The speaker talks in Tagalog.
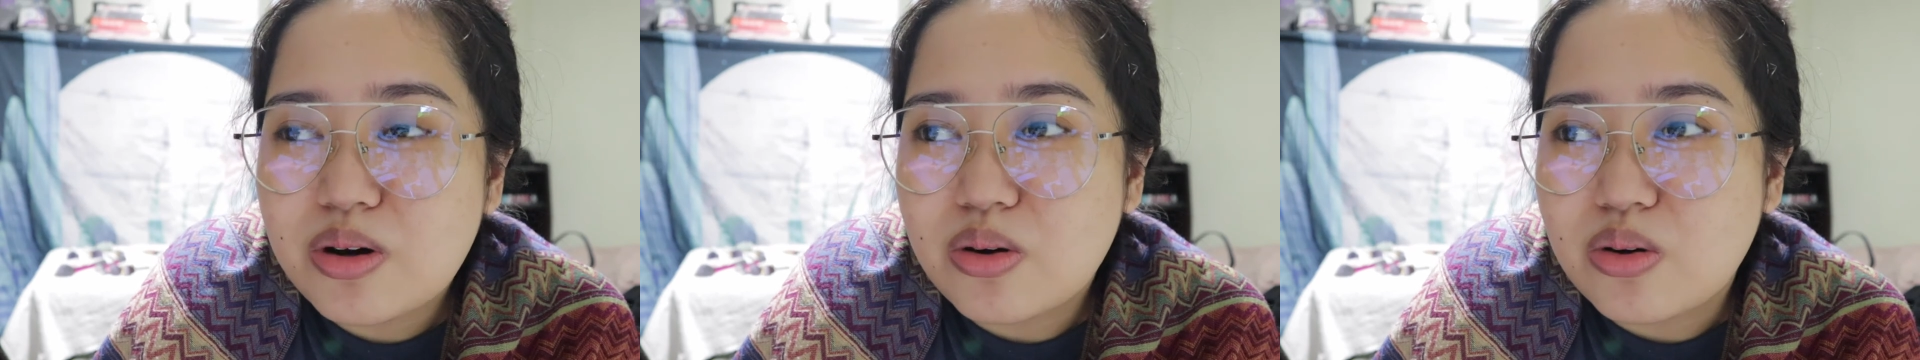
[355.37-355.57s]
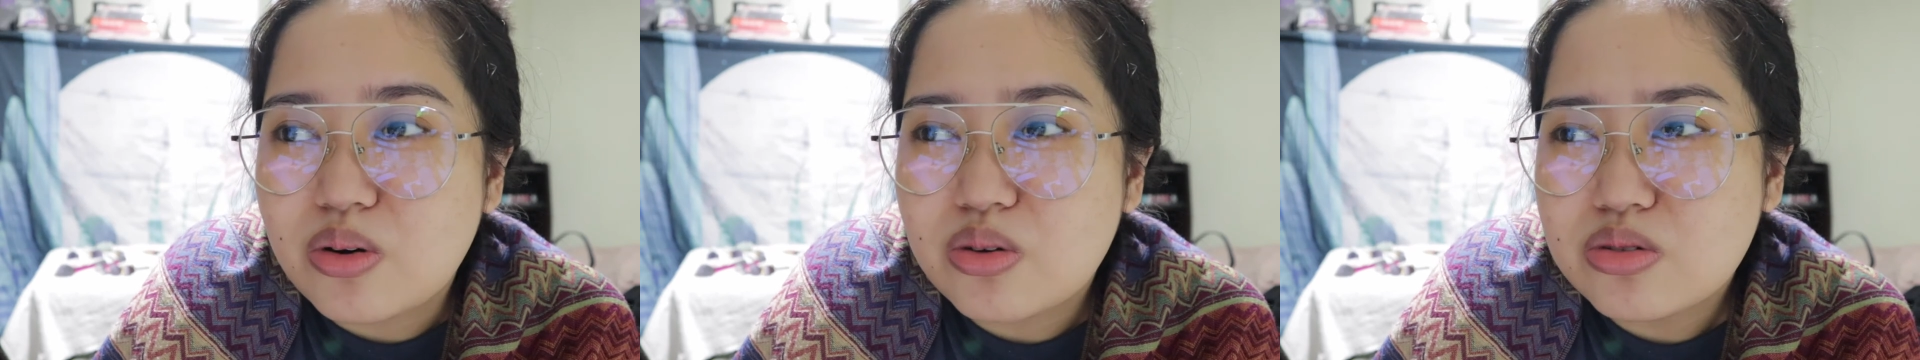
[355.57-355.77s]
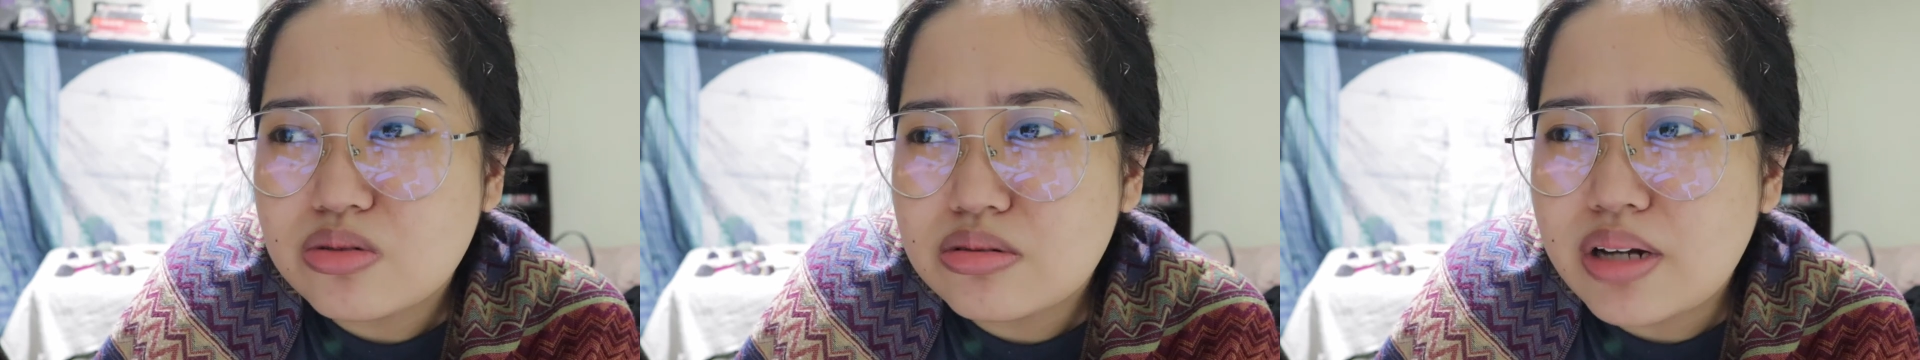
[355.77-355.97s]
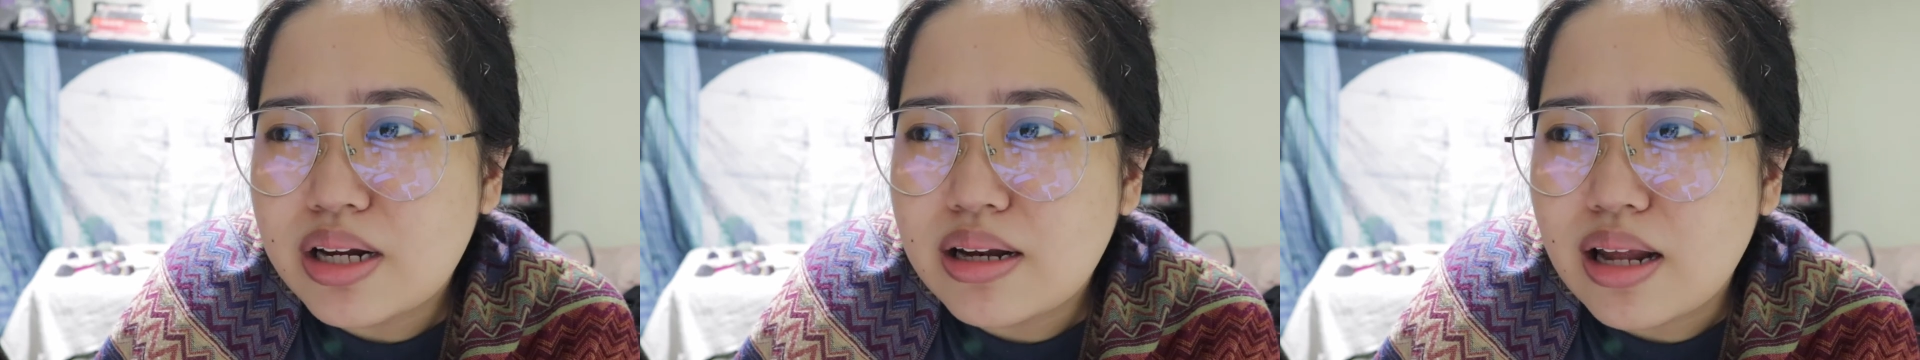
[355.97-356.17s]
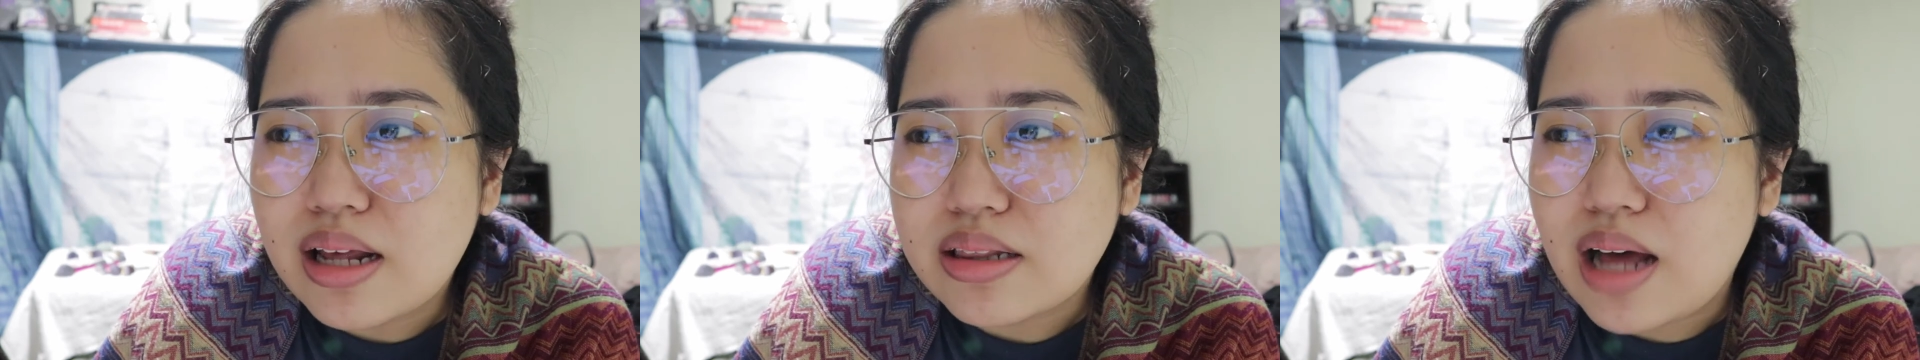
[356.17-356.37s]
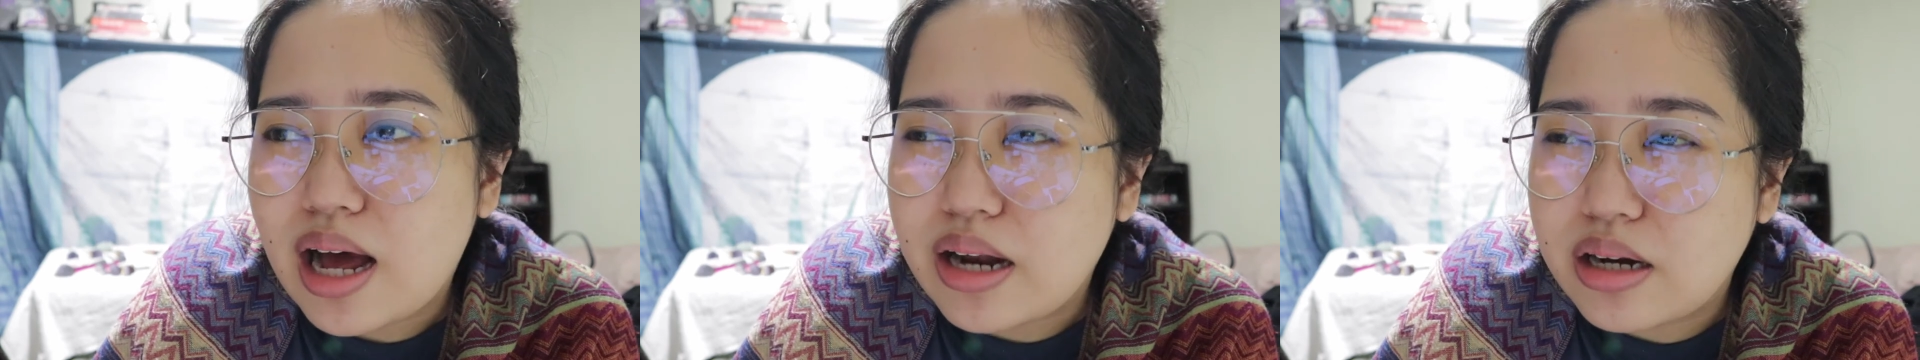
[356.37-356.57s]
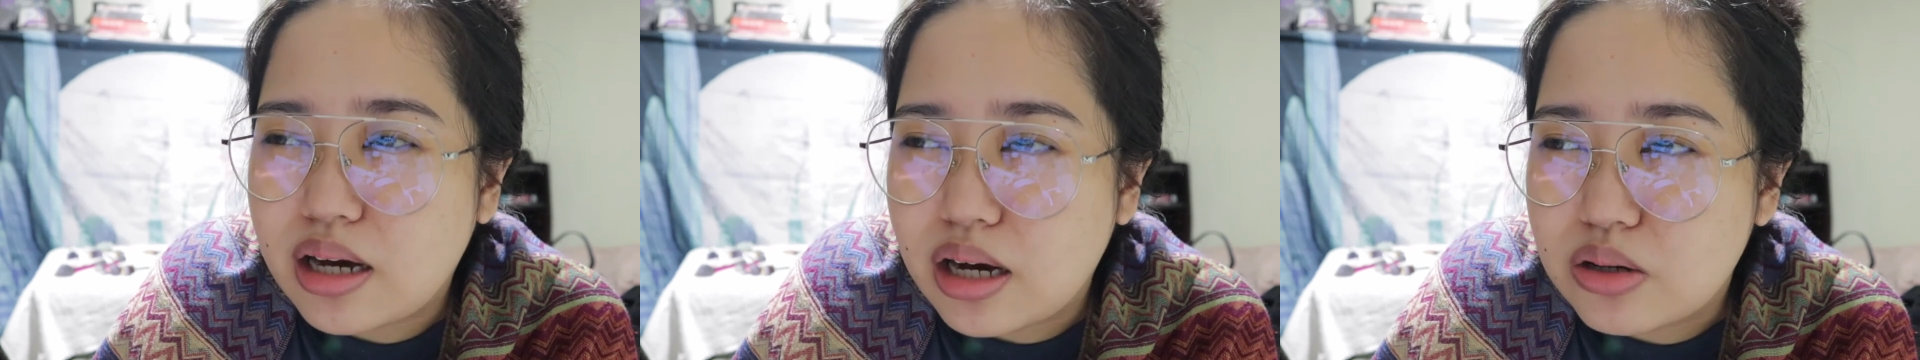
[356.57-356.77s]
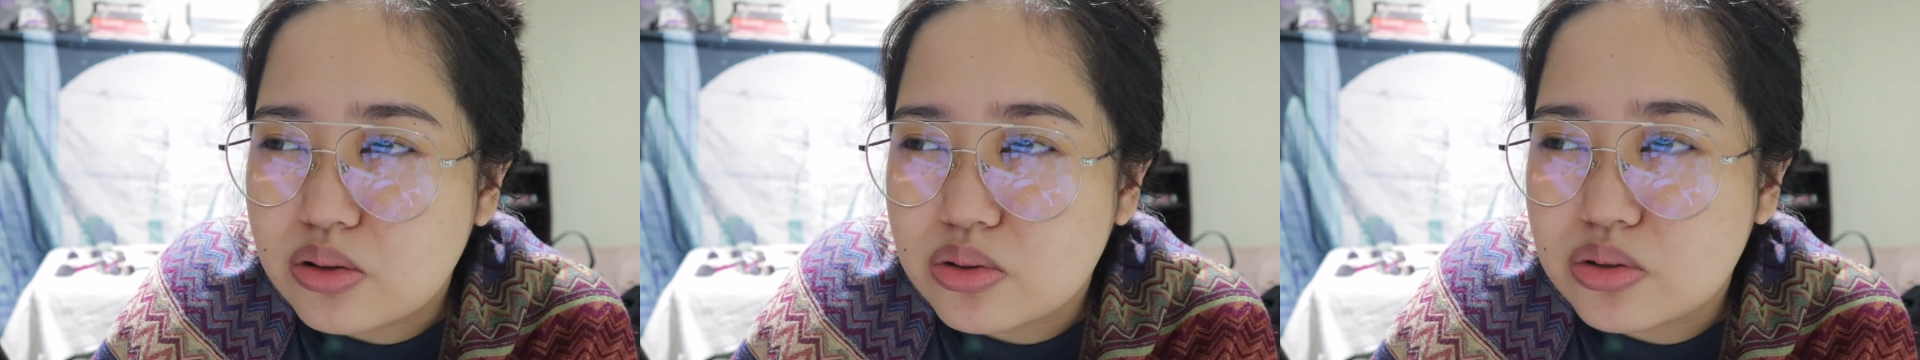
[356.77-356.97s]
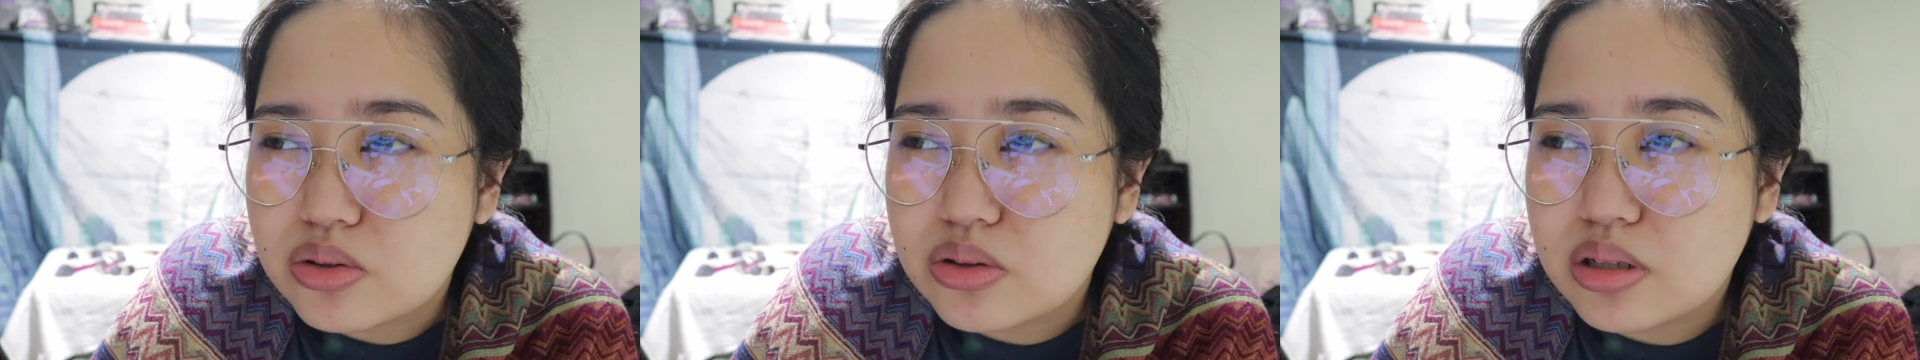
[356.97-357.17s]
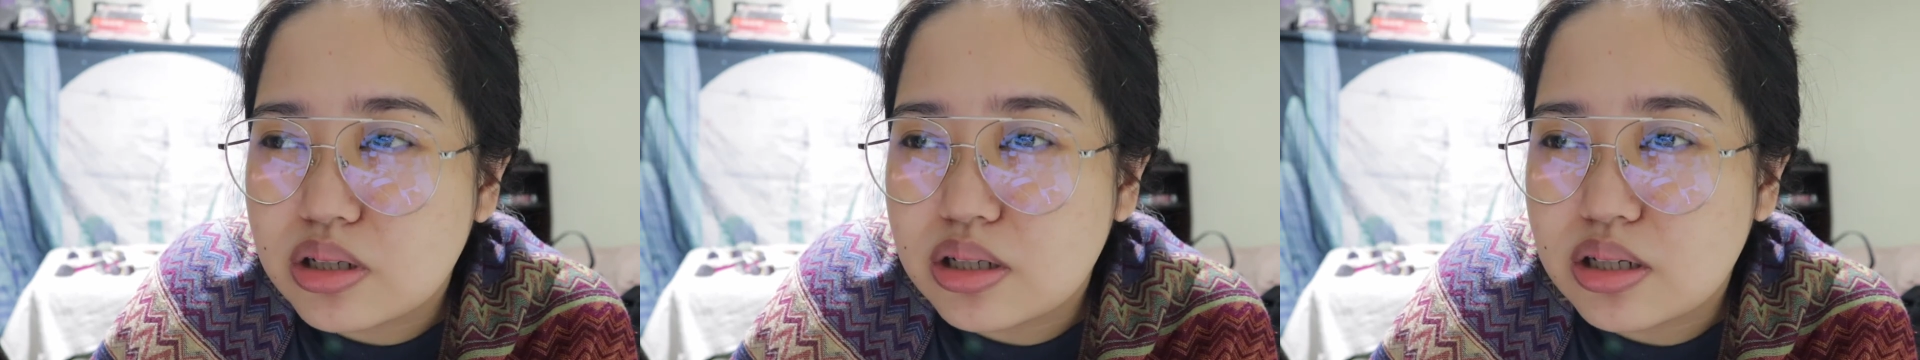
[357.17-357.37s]
ko kung nanlata na ako
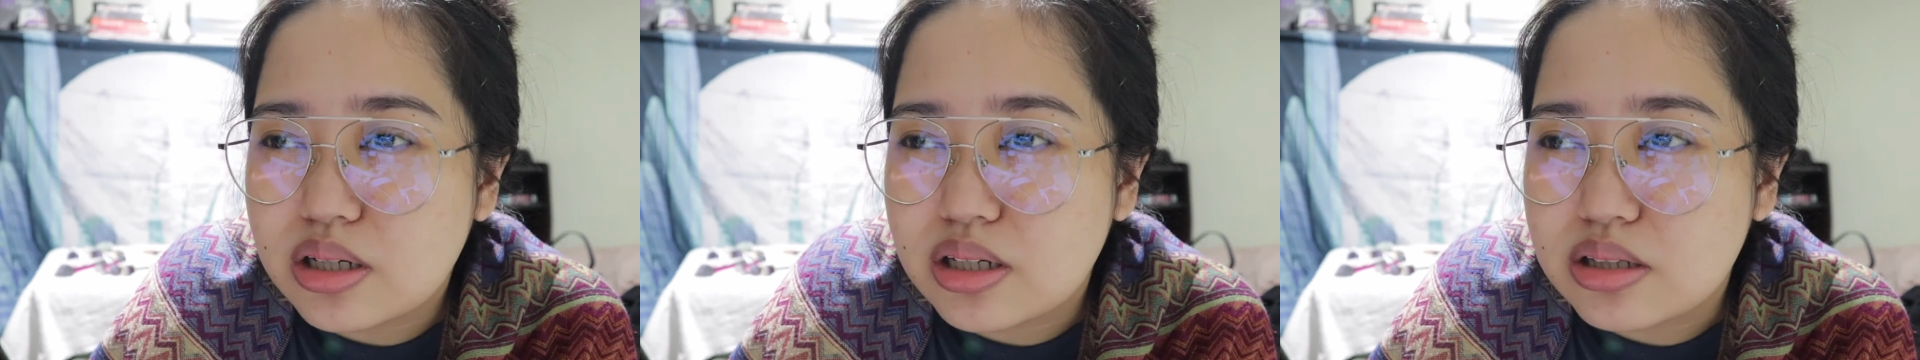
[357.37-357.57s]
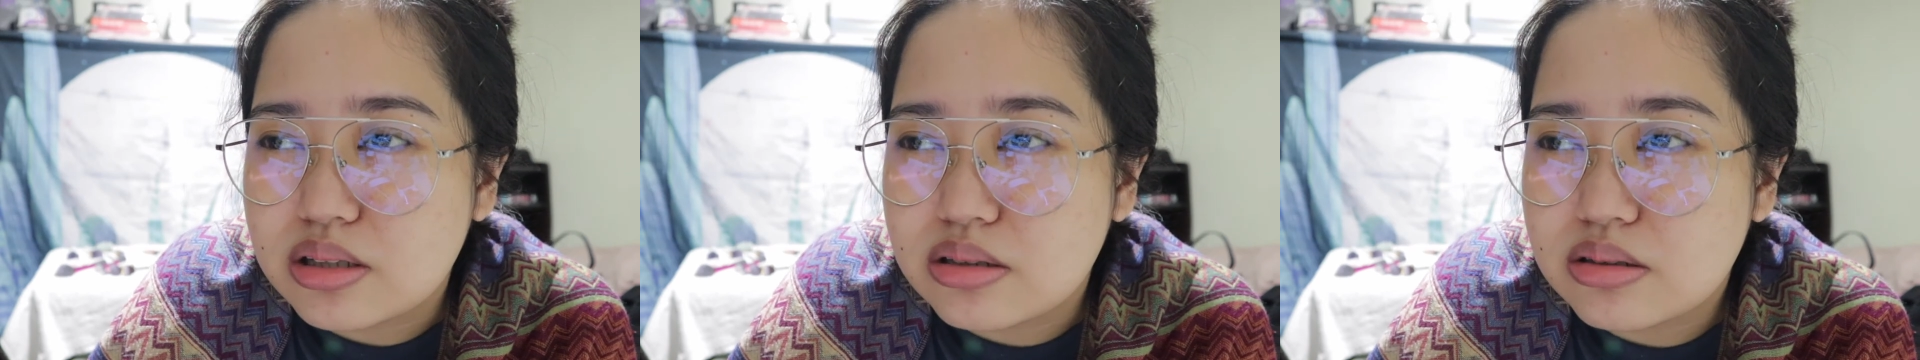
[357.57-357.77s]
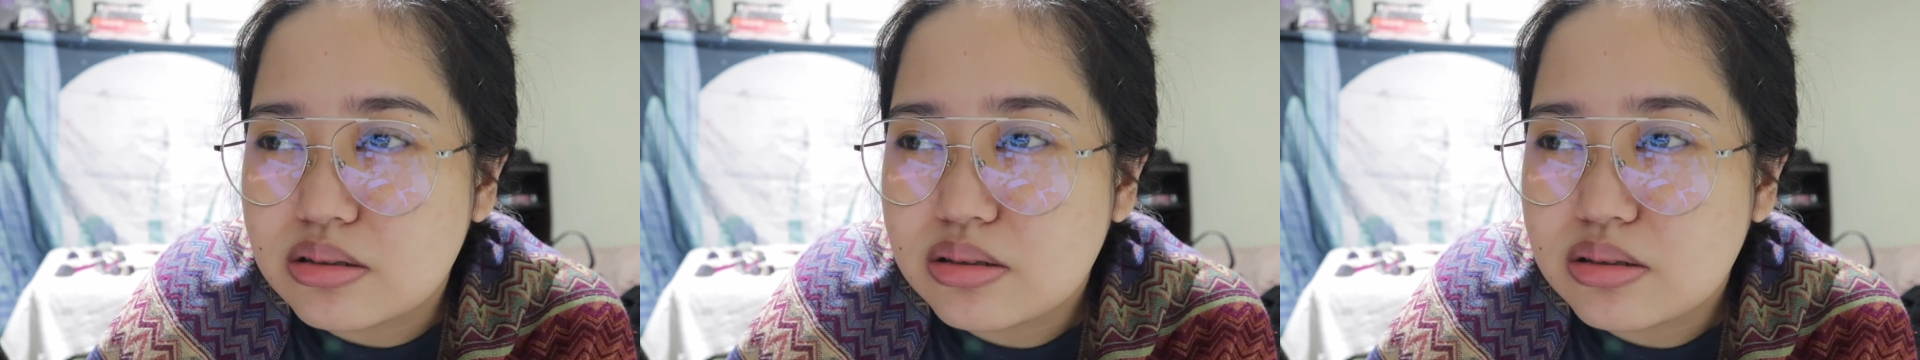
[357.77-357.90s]
and